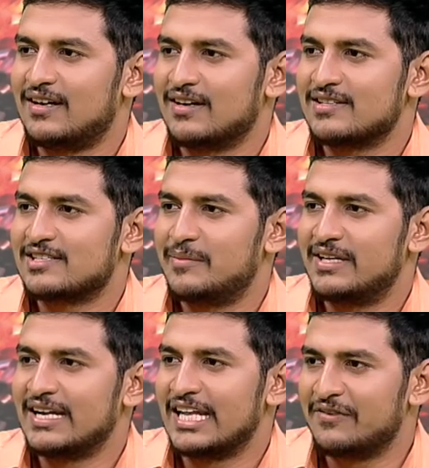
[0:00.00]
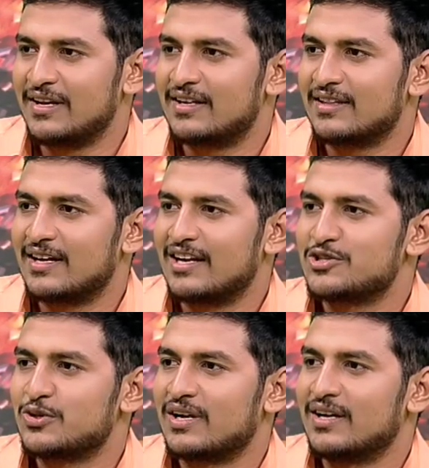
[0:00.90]
காங்கிரஸ் கமிட்டியை நிர்வகிக்க
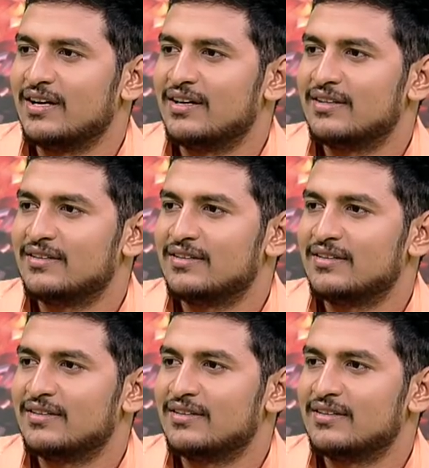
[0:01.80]
தெரியலன்னு சொல்கிறீங்களா